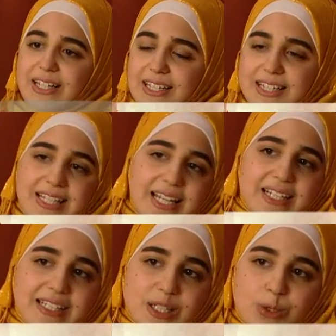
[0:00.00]
werden sie
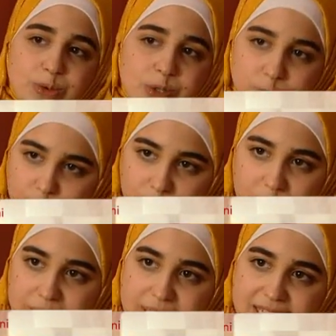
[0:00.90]
denken, dass du unterdrückt
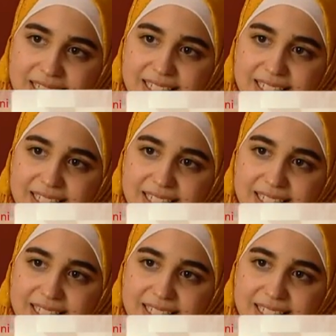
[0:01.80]
bist.